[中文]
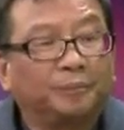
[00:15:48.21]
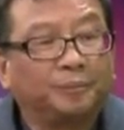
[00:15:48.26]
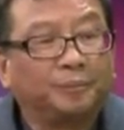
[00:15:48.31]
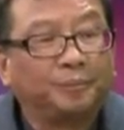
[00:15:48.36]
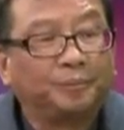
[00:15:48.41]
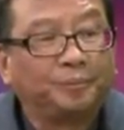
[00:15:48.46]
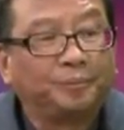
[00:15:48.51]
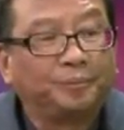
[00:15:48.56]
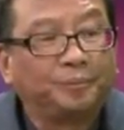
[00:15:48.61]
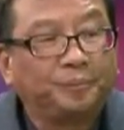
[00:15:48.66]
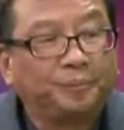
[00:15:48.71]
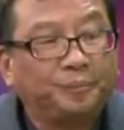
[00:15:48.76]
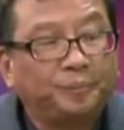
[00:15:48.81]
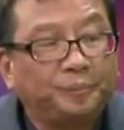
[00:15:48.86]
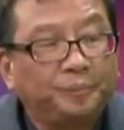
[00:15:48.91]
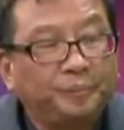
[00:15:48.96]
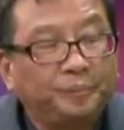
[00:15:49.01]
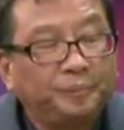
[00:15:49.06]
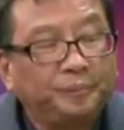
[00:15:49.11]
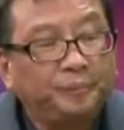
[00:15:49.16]
嗯，
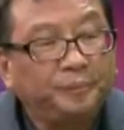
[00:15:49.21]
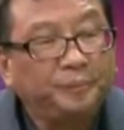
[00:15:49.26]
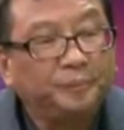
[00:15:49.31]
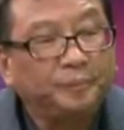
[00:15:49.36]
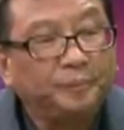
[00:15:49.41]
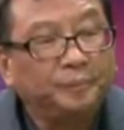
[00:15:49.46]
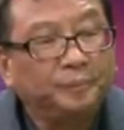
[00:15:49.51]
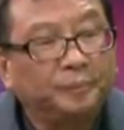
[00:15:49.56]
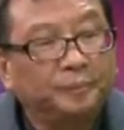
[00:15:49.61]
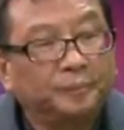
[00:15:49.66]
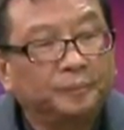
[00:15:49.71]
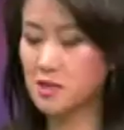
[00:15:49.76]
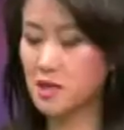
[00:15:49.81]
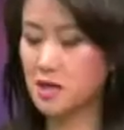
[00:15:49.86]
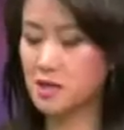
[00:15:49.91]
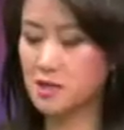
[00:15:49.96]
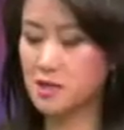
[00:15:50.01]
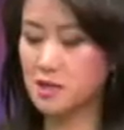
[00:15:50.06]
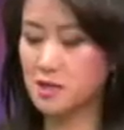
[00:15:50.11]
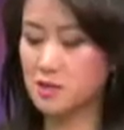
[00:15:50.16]
所以他他
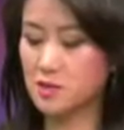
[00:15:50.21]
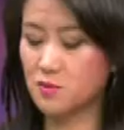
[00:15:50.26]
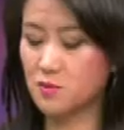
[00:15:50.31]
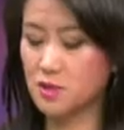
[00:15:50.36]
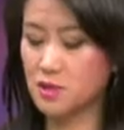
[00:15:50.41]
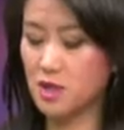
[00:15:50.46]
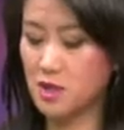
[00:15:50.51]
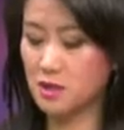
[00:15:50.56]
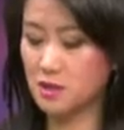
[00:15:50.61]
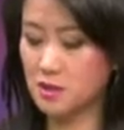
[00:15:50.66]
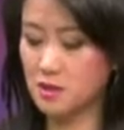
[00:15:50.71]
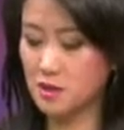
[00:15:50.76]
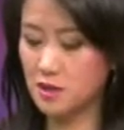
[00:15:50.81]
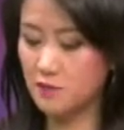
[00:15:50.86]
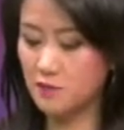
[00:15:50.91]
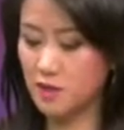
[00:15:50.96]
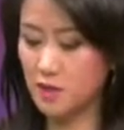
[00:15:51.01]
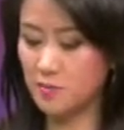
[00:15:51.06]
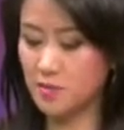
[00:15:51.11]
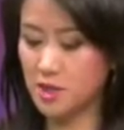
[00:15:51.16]
当时也是，我想一
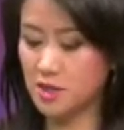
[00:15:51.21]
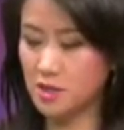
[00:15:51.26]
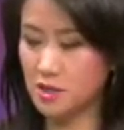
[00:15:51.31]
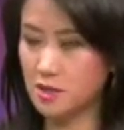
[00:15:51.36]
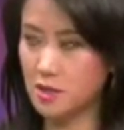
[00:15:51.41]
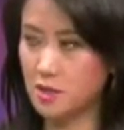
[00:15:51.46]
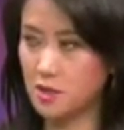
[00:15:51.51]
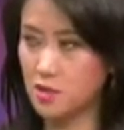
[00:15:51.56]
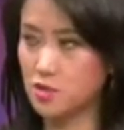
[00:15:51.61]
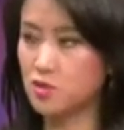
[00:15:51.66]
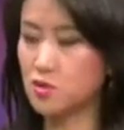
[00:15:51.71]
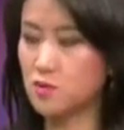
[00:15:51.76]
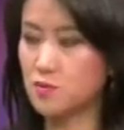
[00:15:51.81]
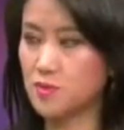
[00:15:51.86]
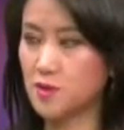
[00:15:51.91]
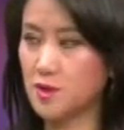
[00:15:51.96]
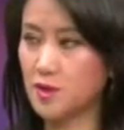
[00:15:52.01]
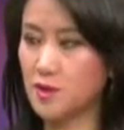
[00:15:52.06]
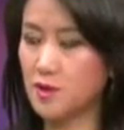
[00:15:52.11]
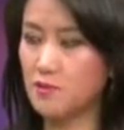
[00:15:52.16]
方面是你的作
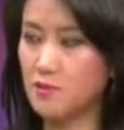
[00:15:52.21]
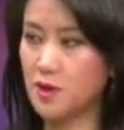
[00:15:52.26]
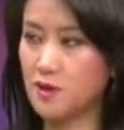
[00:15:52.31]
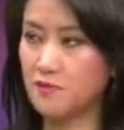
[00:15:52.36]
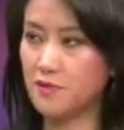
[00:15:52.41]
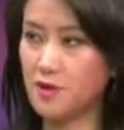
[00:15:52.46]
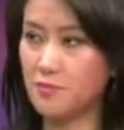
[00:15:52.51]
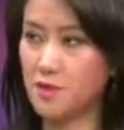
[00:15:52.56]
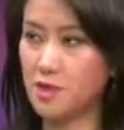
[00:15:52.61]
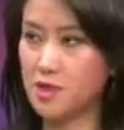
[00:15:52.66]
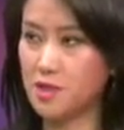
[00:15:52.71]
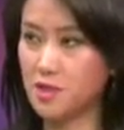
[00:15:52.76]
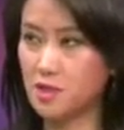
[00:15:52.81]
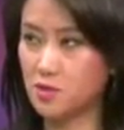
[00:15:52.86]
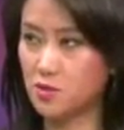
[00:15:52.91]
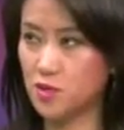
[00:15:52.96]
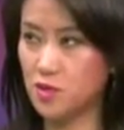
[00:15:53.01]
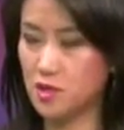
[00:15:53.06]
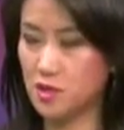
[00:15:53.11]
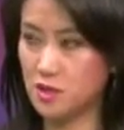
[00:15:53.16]
品，另外一方面是也是
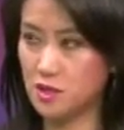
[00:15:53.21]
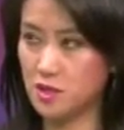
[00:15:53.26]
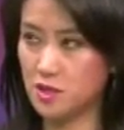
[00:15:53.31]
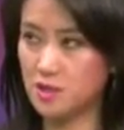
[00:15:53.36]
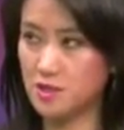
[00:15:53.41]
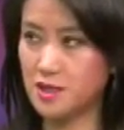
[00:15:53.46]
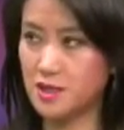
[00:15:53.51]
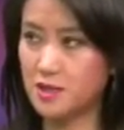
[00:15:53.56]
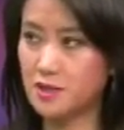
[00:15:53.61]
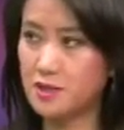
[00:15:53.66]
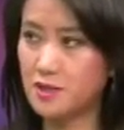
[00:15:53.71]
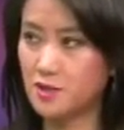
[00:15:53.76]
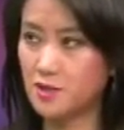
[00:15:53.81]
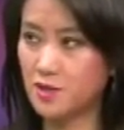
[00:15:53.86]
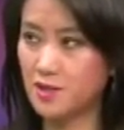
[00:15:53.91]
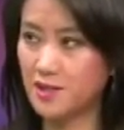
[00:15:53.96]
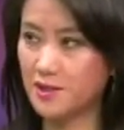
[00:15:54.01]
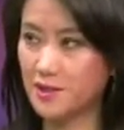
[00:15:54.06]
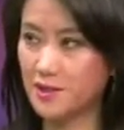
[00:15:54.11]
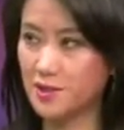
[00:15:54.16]
对你这个人的一
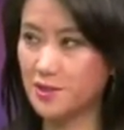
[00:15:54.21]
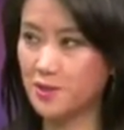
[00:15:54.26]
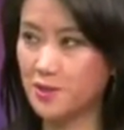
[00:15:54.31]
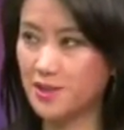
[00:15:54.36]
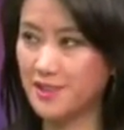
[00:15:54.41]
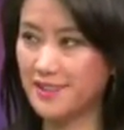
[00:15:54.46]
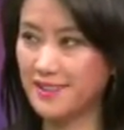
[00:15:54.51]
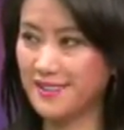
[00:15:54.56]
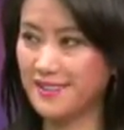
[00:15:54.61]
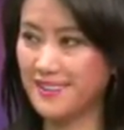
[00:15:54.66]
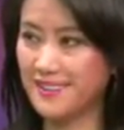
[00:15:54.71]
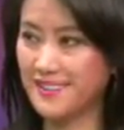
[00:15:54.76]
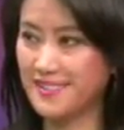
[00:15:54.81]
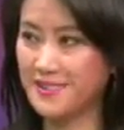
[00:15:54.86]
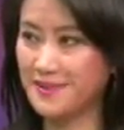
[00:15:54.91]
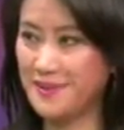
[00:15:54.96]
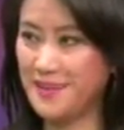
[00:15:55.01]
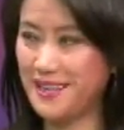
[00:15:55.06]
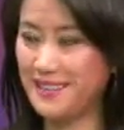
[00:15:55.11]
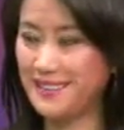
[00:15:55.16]
种一种肯定，
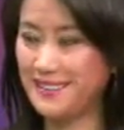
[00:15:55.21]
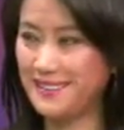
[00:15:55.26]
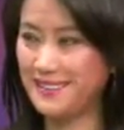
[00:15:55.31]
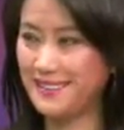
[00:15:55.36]
是吧？